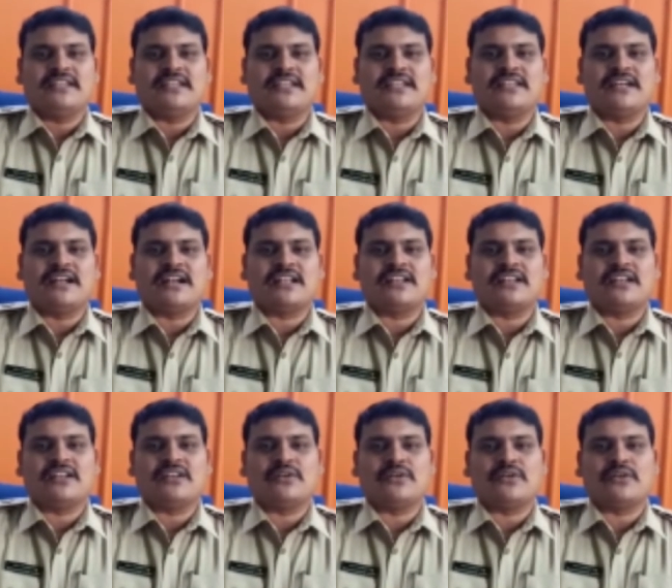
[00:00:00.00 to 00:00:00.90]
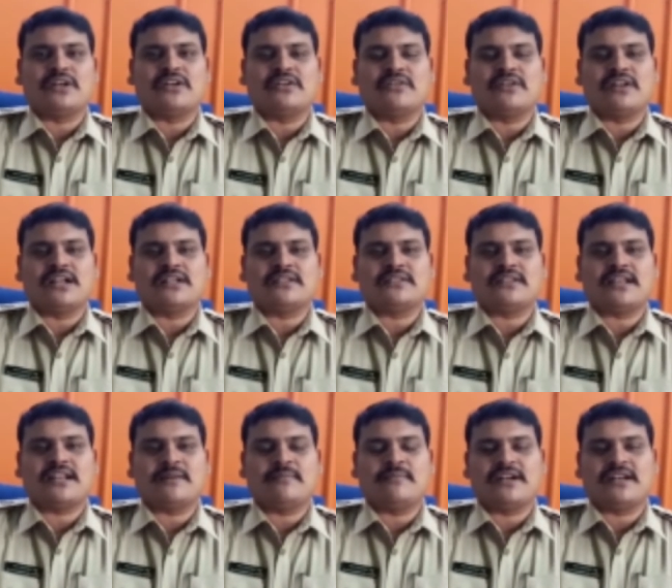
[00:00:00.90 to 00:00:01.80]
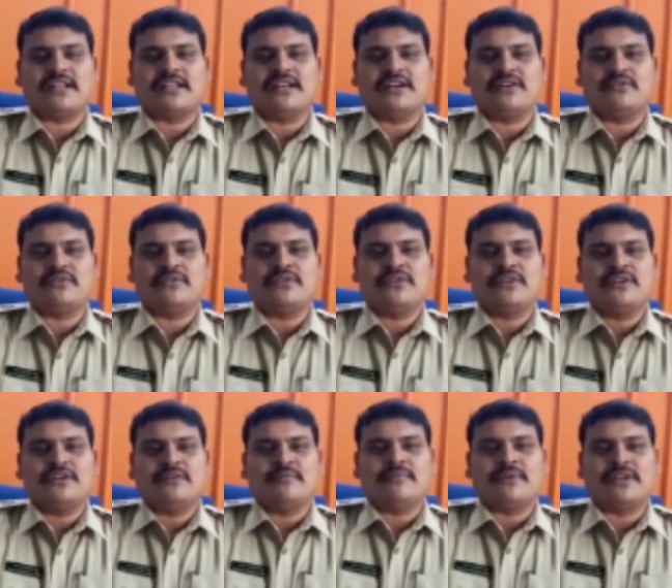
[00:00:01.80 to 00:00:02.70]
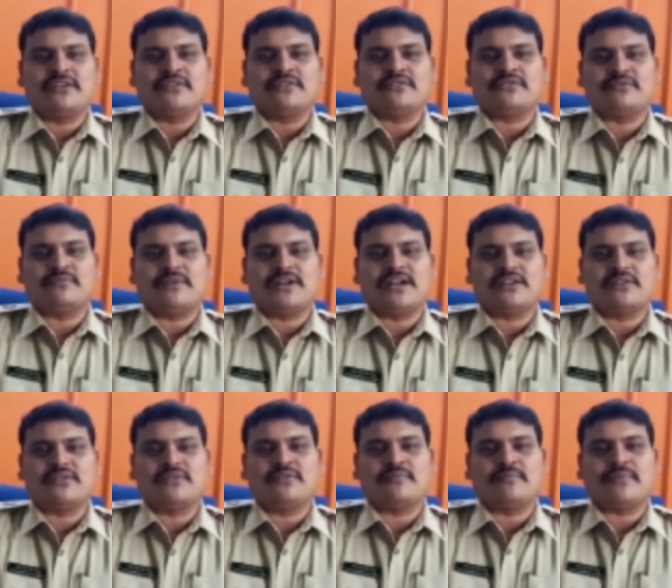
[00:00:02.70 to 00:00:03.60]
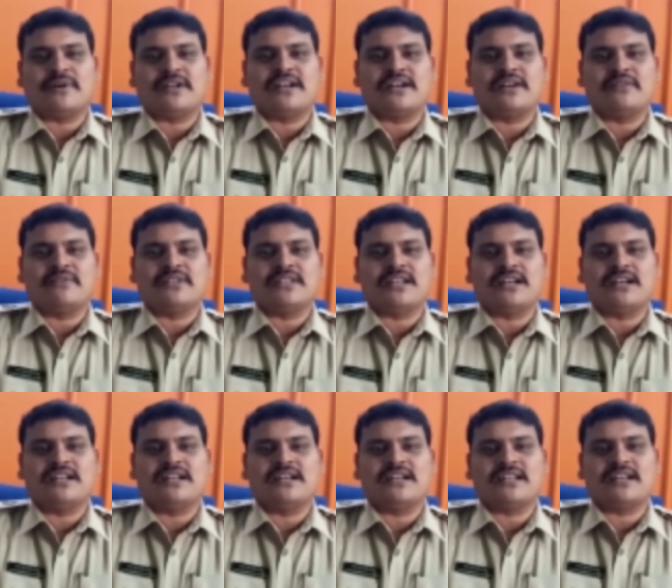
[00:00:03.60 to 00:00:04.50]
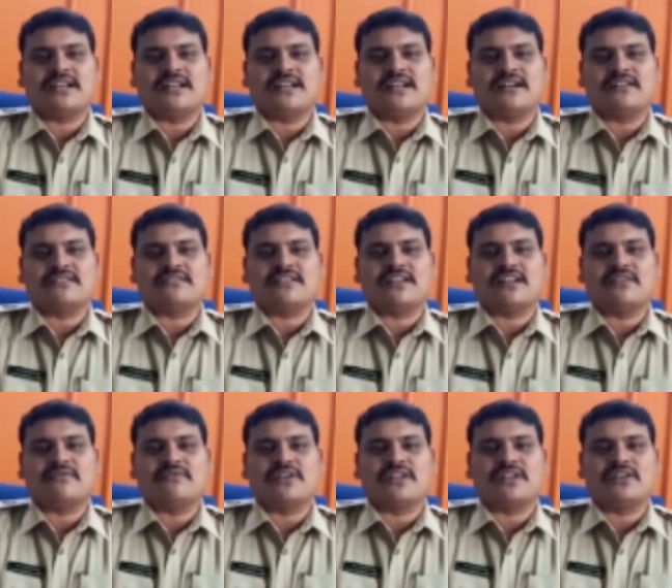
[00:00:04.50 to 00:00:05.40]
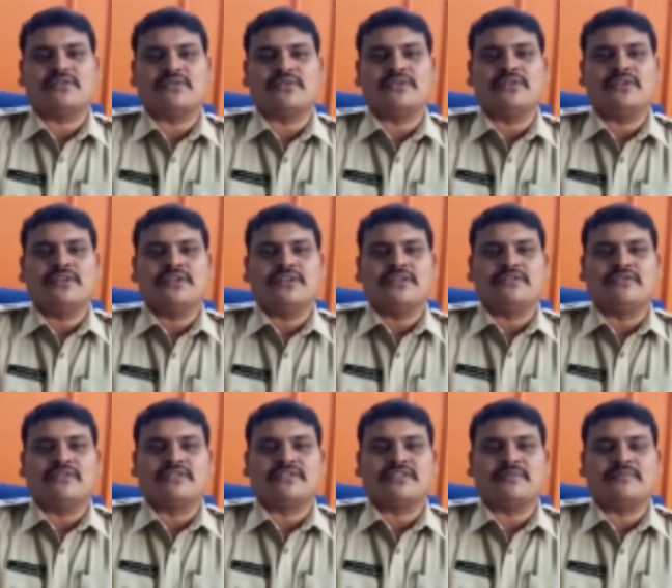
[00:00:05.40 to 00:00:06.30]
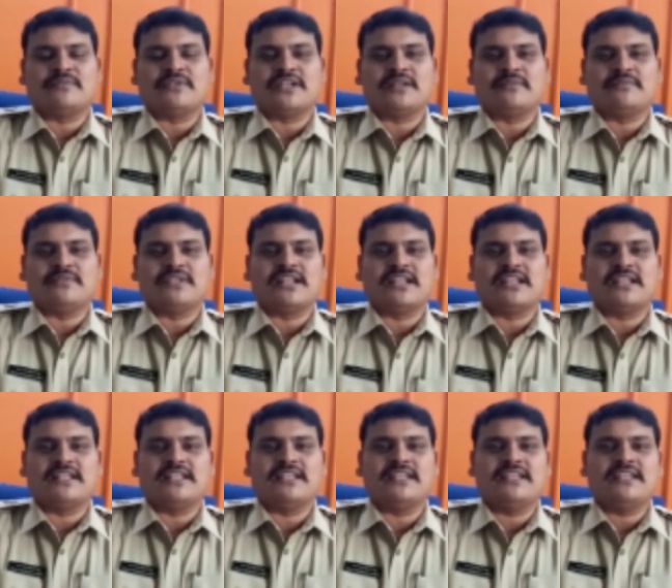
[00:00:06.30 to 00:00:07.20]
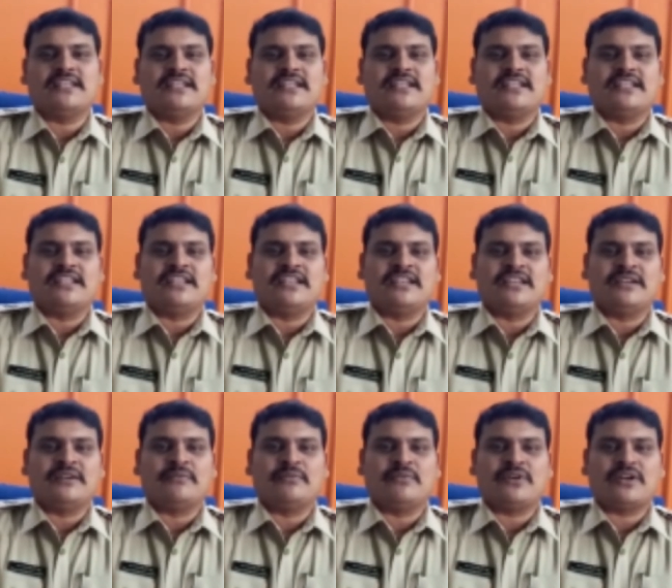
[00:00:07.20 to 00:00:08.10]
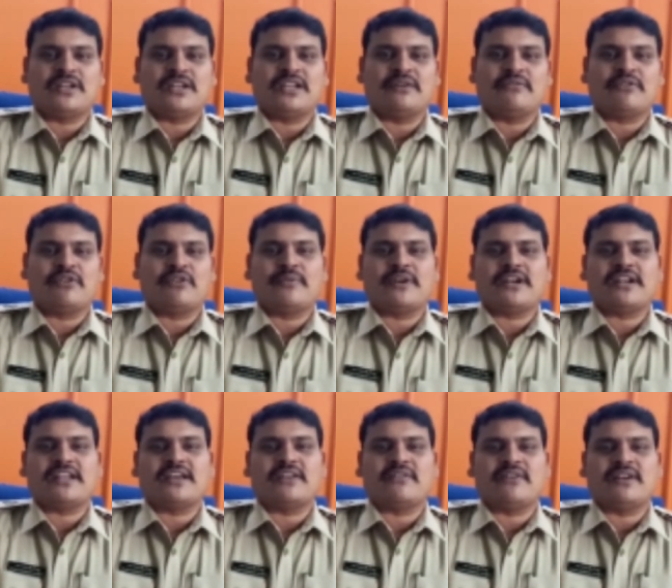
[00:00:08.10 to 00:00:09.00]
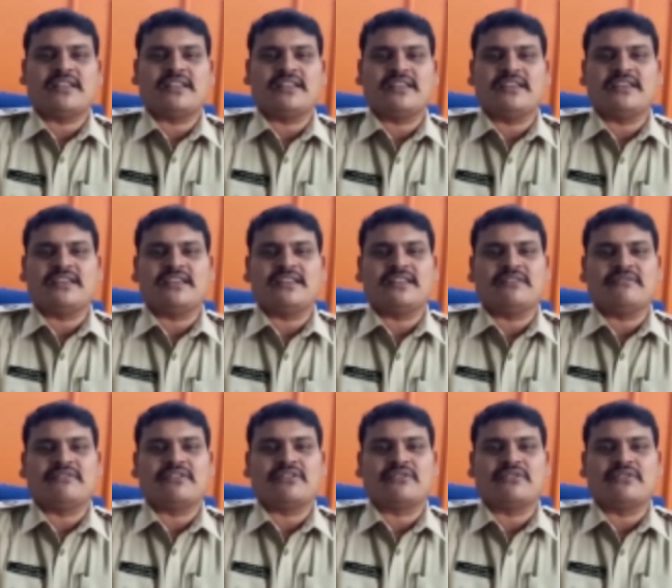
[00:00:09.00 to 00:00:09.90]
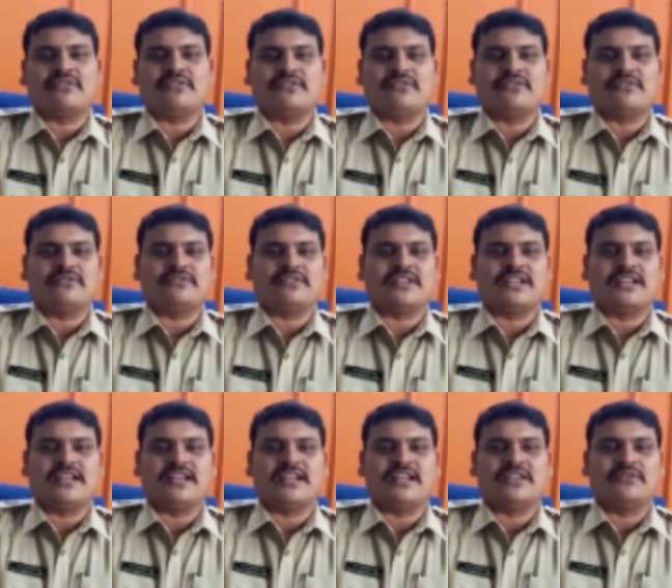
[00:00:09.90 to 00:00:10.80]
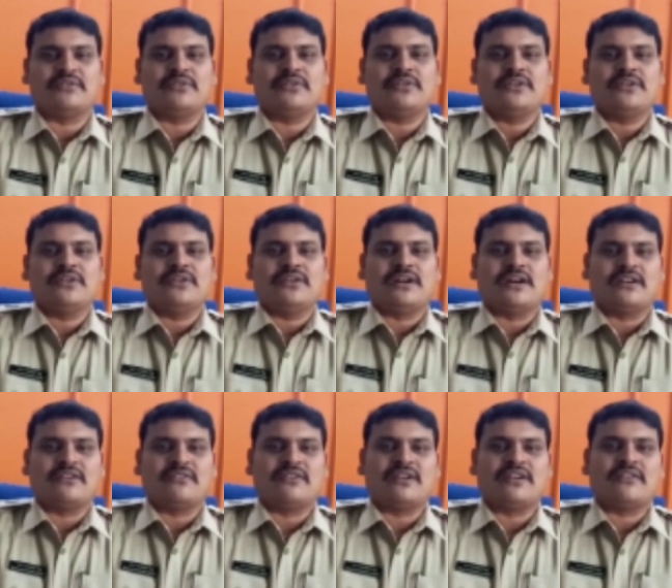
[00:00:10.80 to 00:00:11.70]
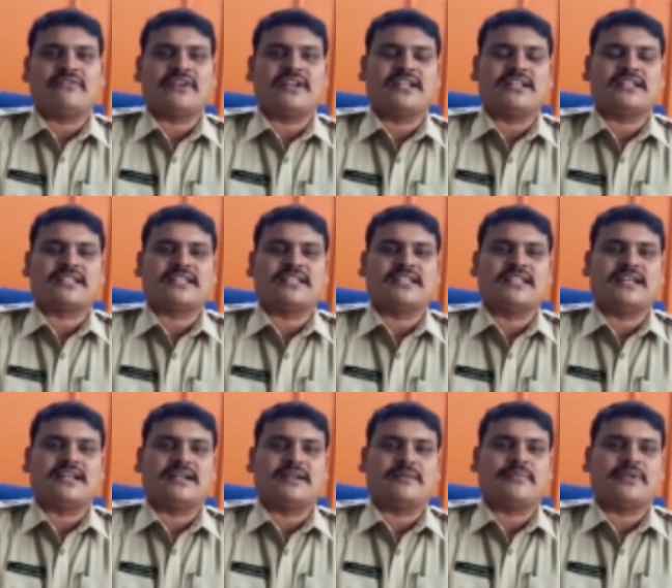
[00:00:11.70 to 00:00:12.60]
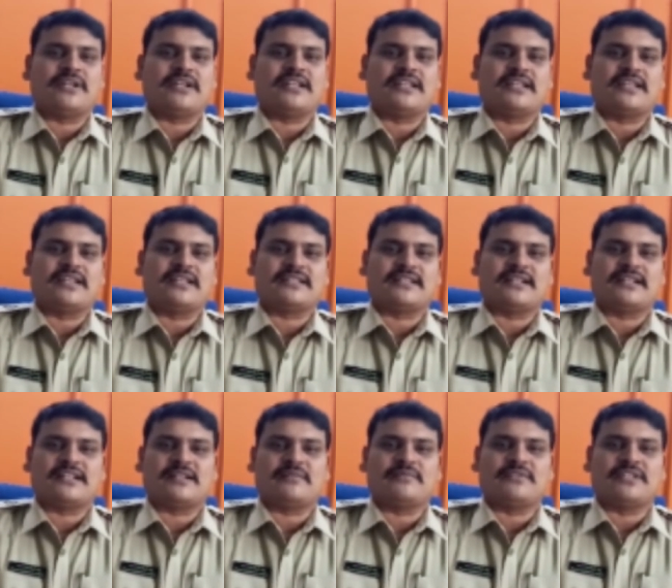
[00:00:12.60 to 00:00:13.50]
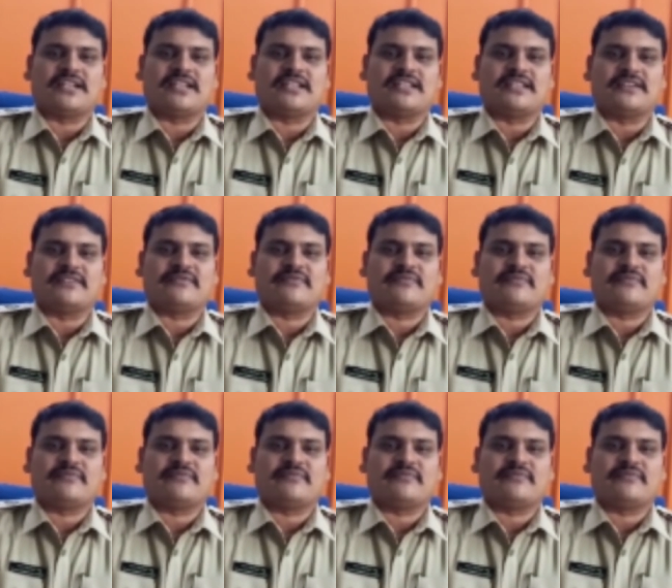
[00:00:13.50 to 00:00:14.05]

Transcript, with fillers: ఈ దాడులలో రెండు నాటుసారా బట్టీలను మరియు సుమారు పన్నెండు వందల లీటర్ల నాటుసారా ఊటను ధ్వంసం చేయడం జరిగింది ఈ ఊట ఎవరు పెట్టారు అనేది ఇంతవరకు తెలియలేదు అన్నోన్ అఫెండర్స్ కింద పెట్టి కేసు కట్టడం జరిగింది